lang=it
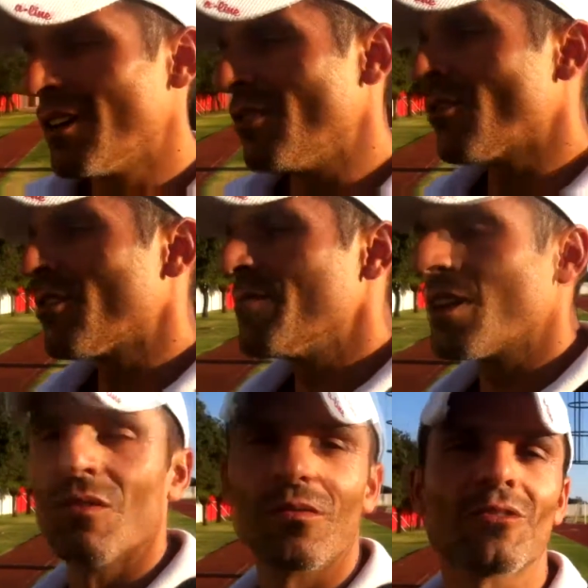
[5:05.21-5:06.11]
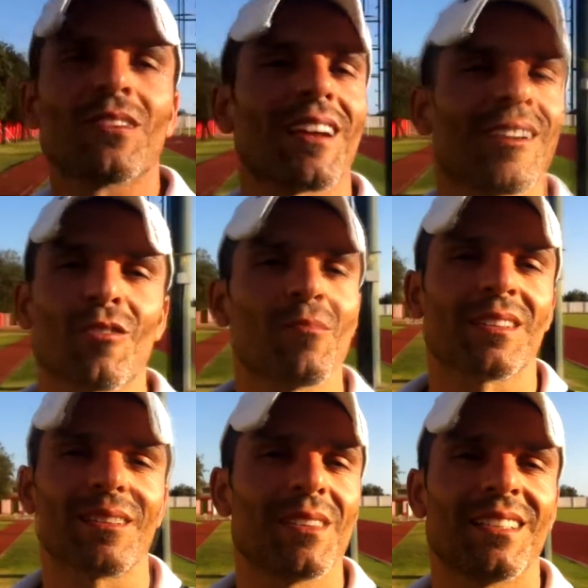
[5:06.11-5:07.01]
Loro nei miei confronti hanno
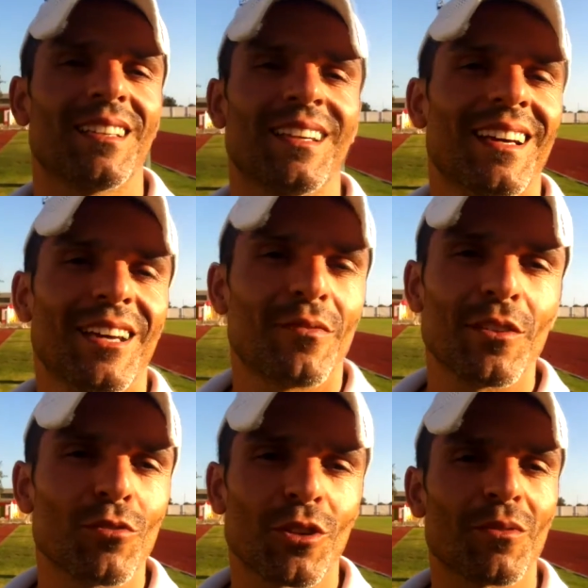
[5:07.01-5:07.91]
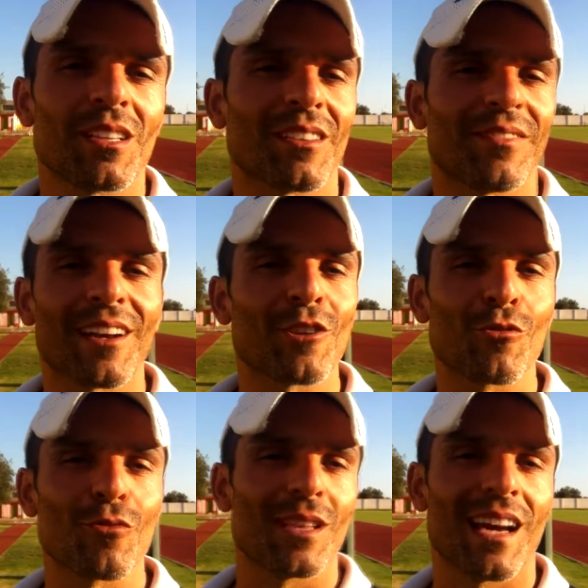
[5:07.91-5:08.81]
completamente fiducia, quindi si fanno
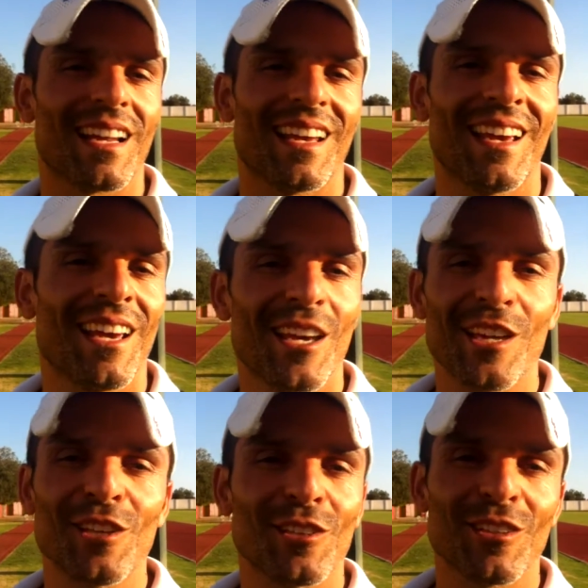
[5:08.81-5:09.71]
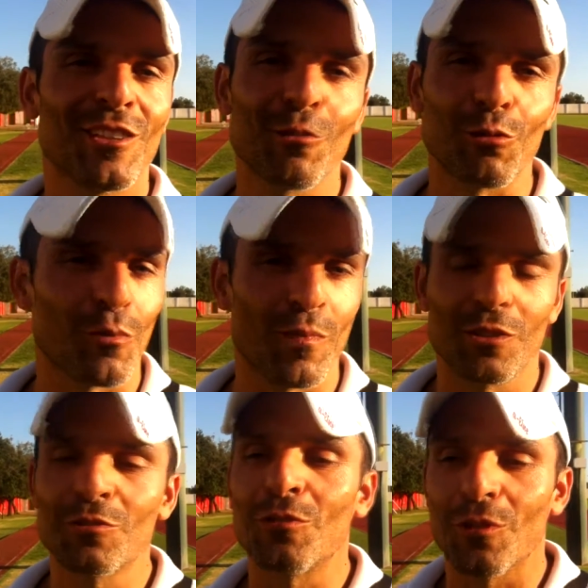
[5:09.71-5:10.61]
guidare in, in tutto
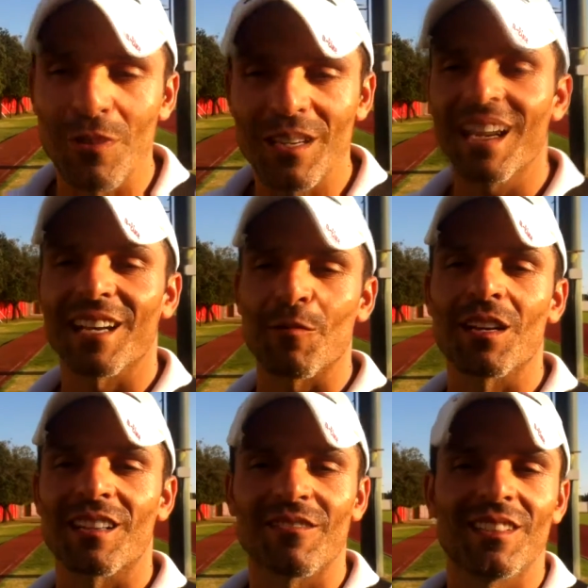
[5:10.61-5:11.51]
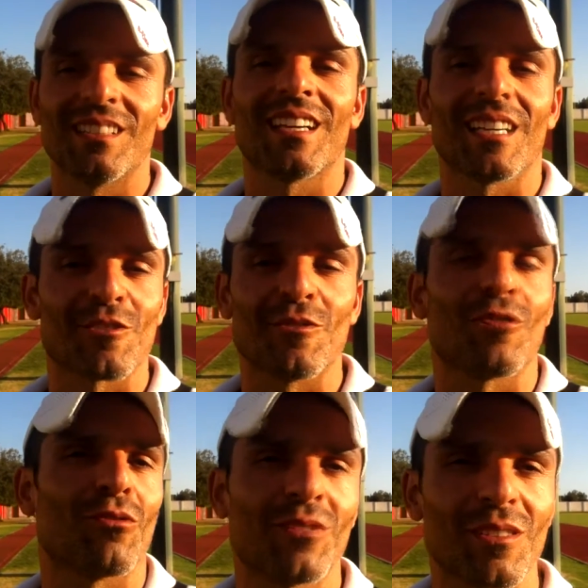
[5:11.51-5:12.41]
per tutto, quindi anche quando arrivano le indicazioni
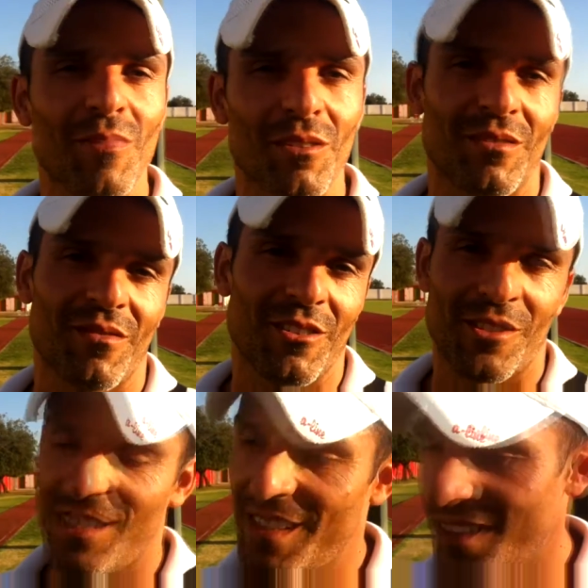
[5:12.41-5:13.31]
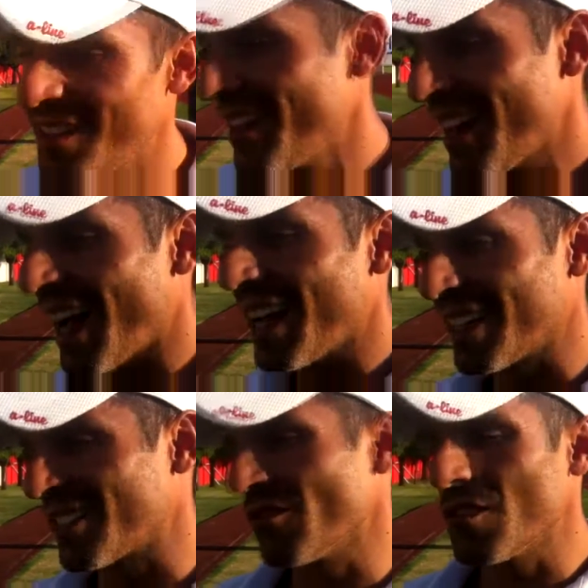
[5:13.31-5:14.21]
con un timbro di voce
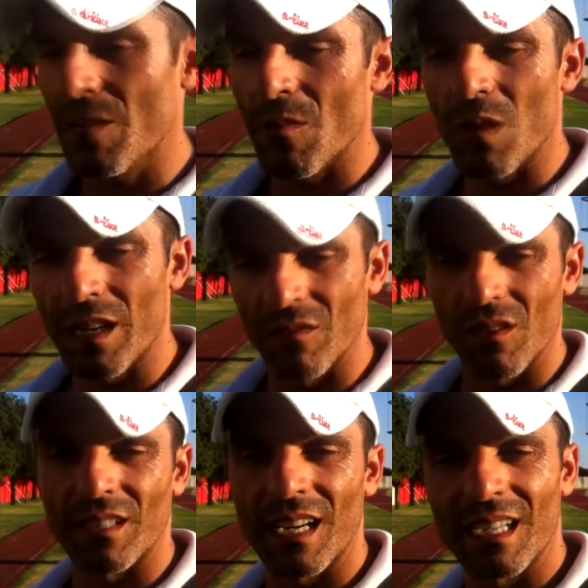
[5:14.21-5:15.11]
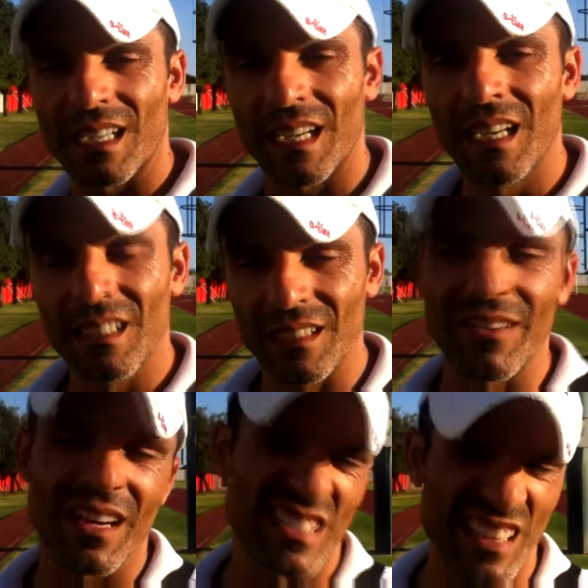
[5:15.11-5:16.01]
anche se vogliamo qualche volta anche
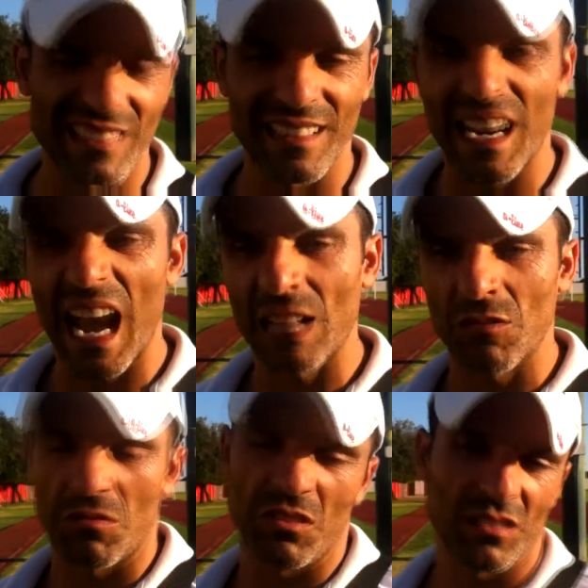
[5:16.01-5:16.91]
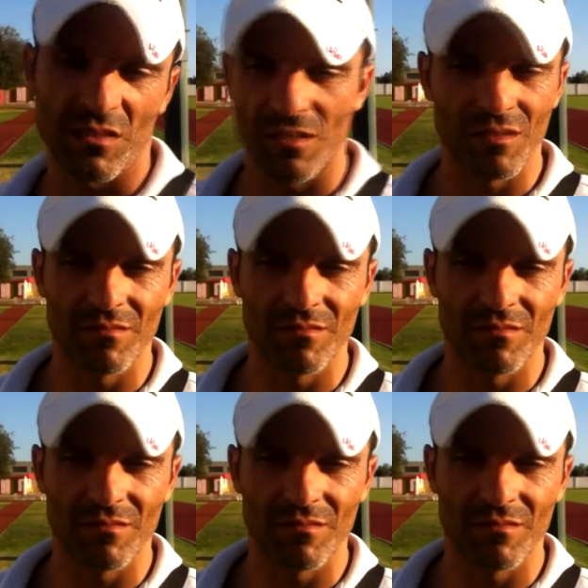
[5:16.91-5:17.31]
diversa, alterato, così se